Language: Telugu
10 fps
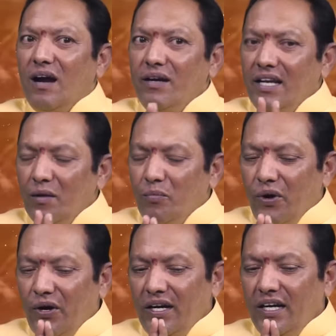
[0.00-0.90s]
కాబట్టి ఇక్కడ
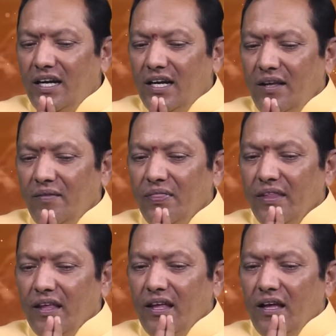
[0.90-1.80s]
పాయింట్ ఏంటంటే
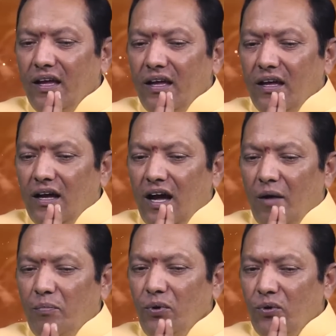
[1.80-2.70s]

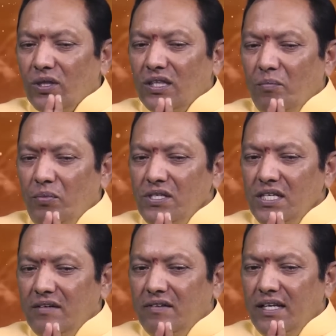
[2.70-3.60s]
అప్పులు కొత్త అప్పులు
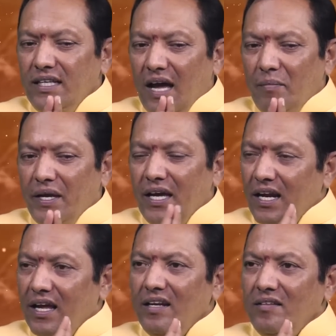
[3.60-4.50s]
చేయటం అనేది
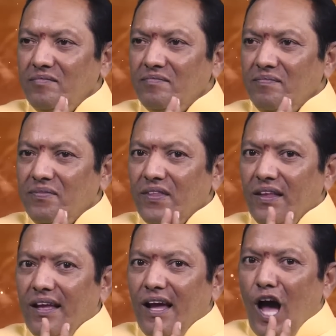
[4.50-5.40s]
ఆపేయగలగాలి
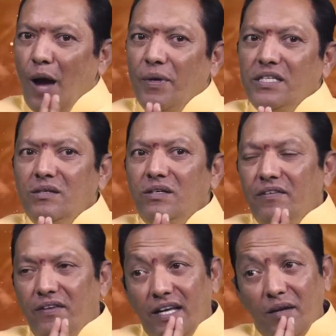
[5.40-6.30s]
ఆపేసిన
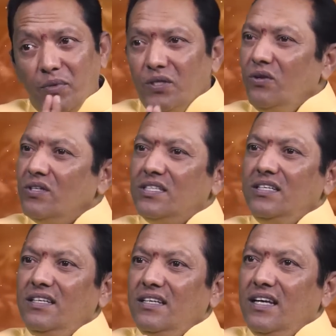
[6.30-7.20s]
డెఫినెట్గా ఇబ్బందులు
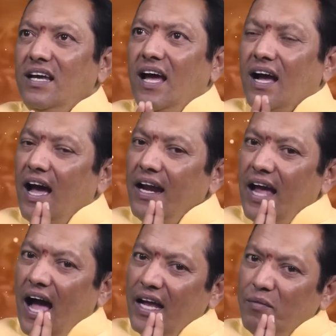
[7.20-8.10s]
వస్తాయి కానీ
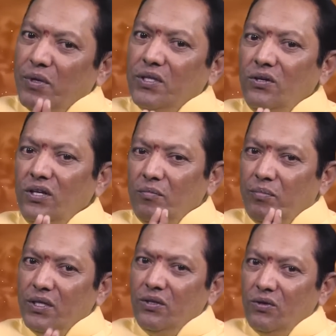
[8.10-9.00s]
ఆ ఇబ్బందులు
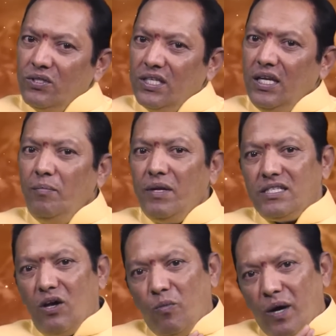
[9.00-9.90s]
ఇబ్బందులు వస్తాయి
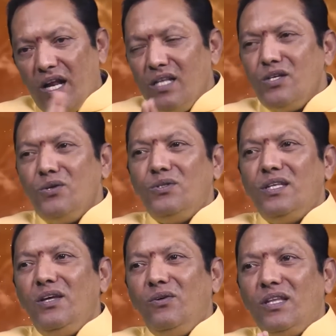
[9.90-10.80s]
ప్లస్ అవమానాలు
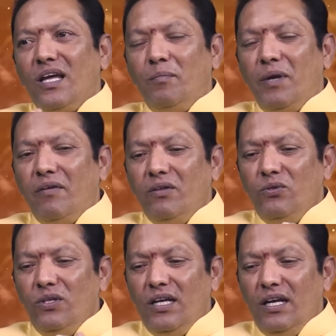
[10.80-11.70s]
జరుగుతాయి కొంత ఇప్పుడు
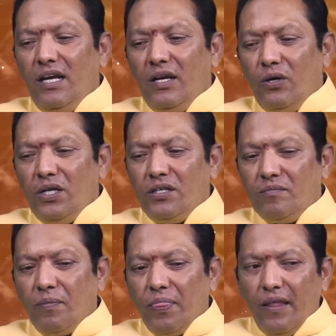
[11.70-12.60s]
ఏమవుతుందంటే
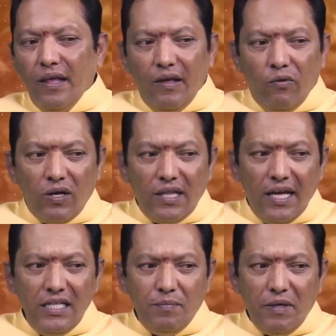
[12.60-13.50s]
రొటేషన్ ఒక
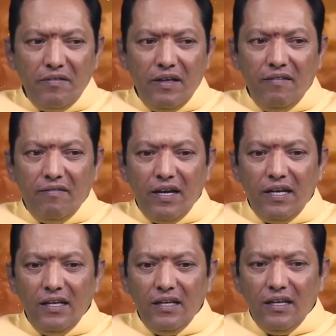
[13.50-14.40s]
దగ్గర నుంచి పదివేలు ఇవ్వాలి